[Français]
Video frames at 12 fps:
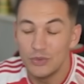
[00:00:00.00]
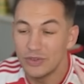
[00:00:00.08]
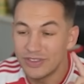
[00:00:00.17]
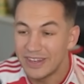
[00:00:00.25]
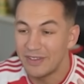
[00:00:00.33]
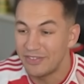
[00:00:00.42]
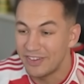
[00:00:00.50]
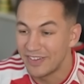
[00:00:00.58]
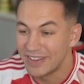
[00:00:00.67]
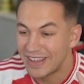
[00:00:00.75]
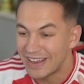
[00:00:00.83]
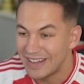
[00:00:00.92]
nouveauté
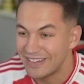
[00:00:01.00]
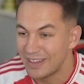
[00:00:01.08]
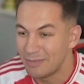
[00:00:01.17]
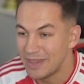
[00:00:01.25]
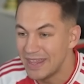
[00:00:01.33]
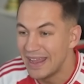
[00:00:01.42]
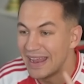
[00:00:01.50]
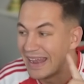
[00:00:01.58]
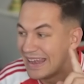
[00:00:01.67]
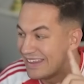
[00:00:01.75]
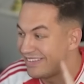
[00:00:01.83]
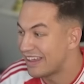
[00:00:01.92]
d'FC24 les amis,
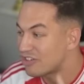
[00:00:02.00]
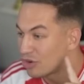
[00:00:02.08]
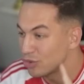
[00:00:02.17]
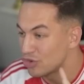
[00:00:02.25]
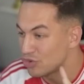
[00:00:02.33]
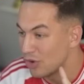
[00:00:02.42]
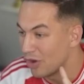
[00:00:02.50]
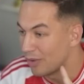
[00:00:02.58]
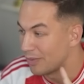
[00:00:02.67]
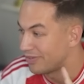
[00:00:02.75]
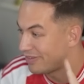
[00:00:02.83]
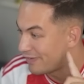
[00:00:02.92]
les agents de joueurs.
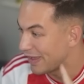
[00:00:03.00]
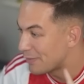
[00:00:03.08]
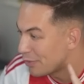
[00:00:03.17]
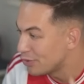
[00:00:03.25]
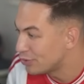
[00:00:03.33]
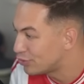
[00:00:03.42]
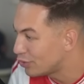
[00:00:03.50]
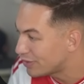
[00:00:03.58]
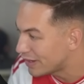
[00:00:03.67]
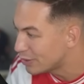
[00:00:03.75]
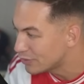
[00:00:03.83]
C'est vraiment une totale